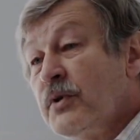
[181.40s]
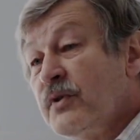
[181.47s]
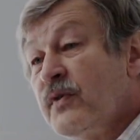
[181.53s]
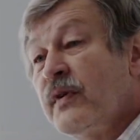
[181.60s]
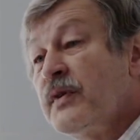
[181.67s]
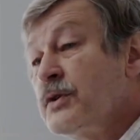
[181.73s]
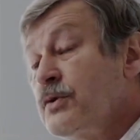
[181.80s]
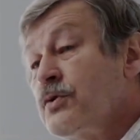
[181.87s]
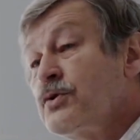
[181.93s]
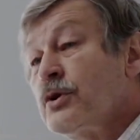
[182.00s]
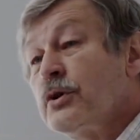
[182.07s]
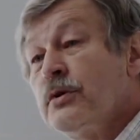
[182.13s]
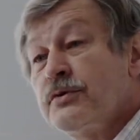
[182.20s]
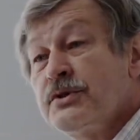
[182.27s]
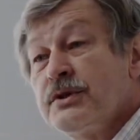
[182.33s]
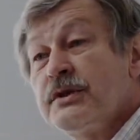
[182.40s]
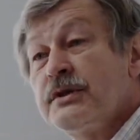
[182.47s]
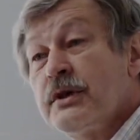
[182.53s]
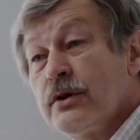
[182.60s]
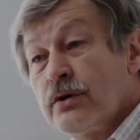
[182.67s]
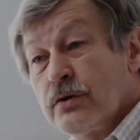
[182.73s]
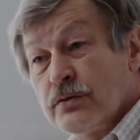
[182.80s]
pojawia się już około
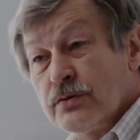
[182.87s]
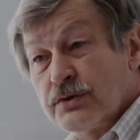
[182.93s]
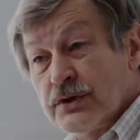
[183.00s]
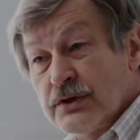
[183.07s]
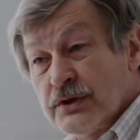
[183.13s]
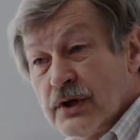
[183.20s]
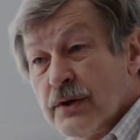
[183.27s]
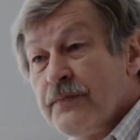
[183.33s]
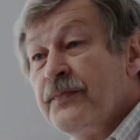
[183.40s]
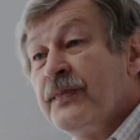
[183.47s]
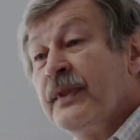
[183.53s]
30 roku życia.